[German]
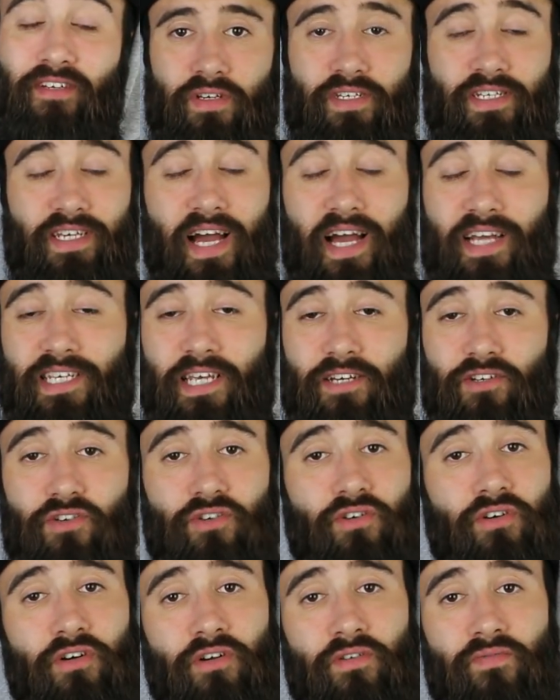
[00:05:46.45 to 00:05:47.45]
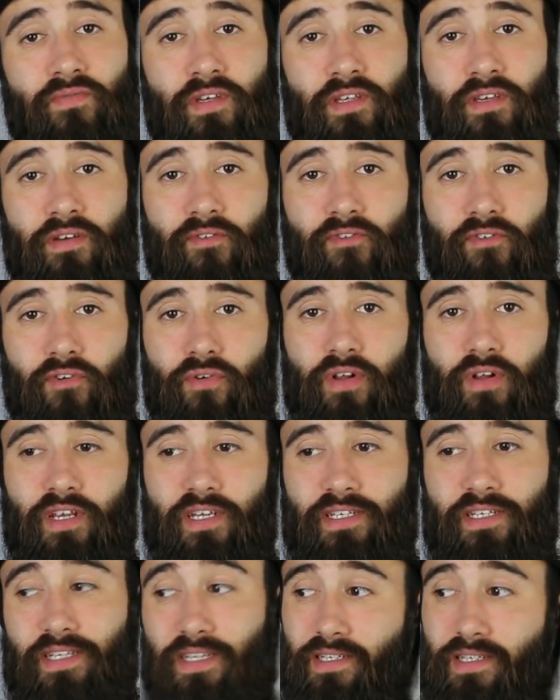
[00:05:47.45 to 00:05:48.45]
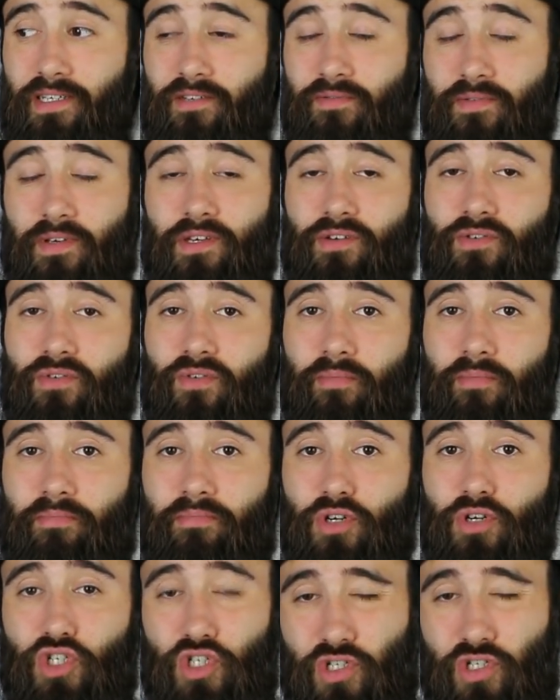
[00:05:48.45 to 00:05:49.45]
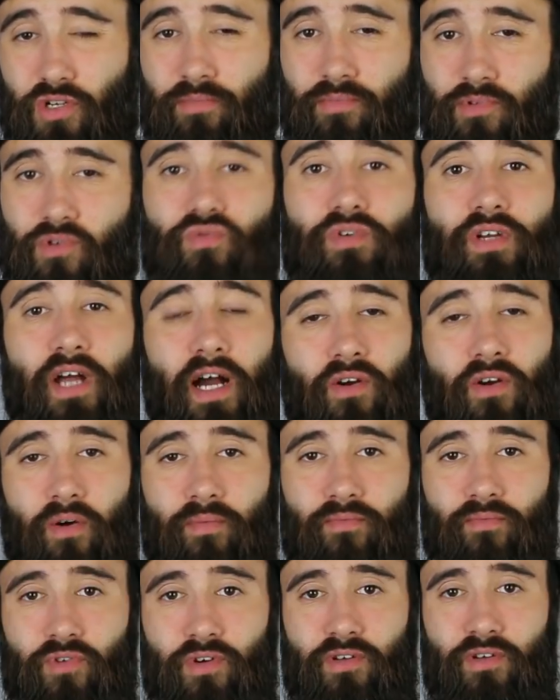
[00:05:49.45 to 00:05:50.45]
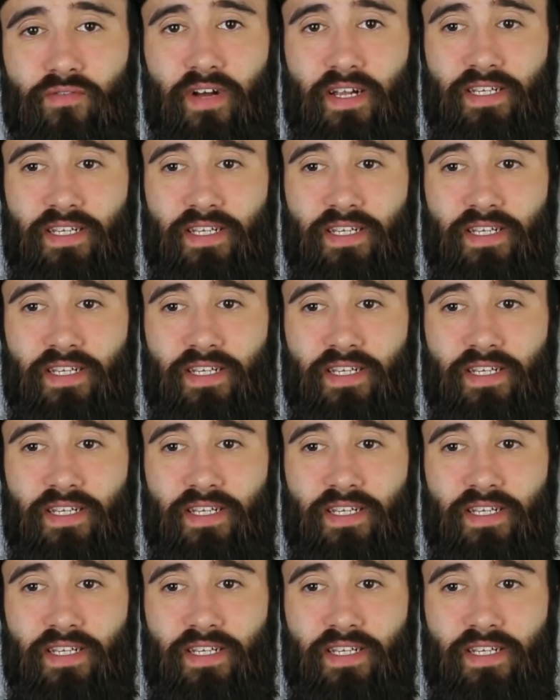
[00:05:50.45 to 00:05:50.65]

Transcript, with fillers: Und ja, ich hatte irgendwie ein Gefühl, dass dieses Video bestimmt gut ankommen wird,